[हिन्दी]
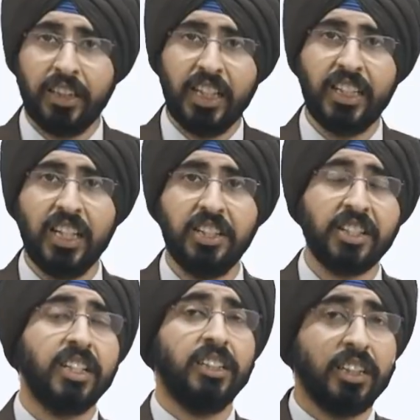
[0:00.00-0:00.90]
तीसरी
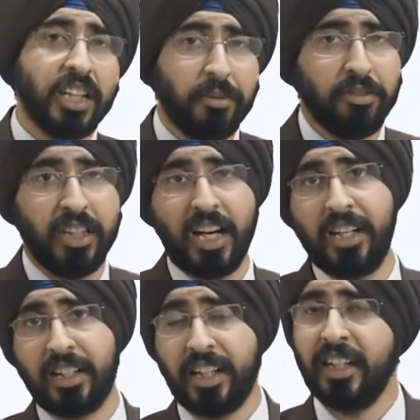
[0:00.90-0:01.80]
चीज़ जिसका आपको
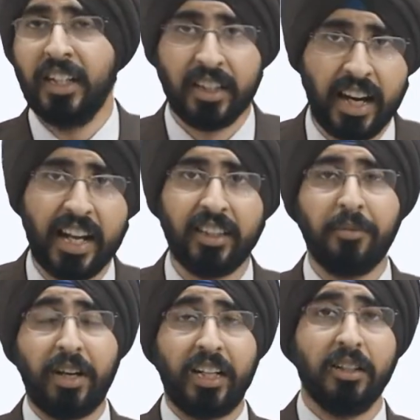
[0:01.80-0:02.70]
ध्यान रखना है ट्रैक द
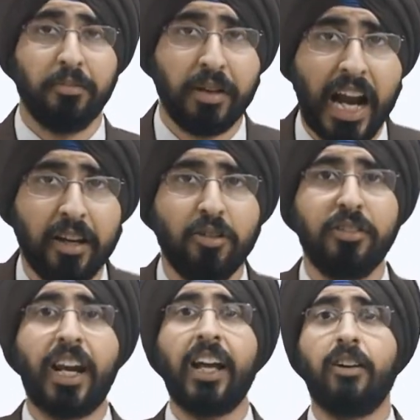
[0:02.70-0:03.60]
ब्रांड ब्रांड को
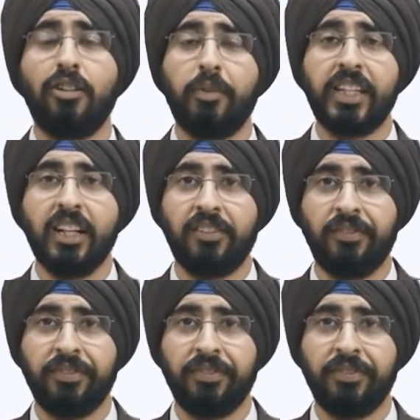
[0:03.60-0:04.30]
ट्रैक करो भैया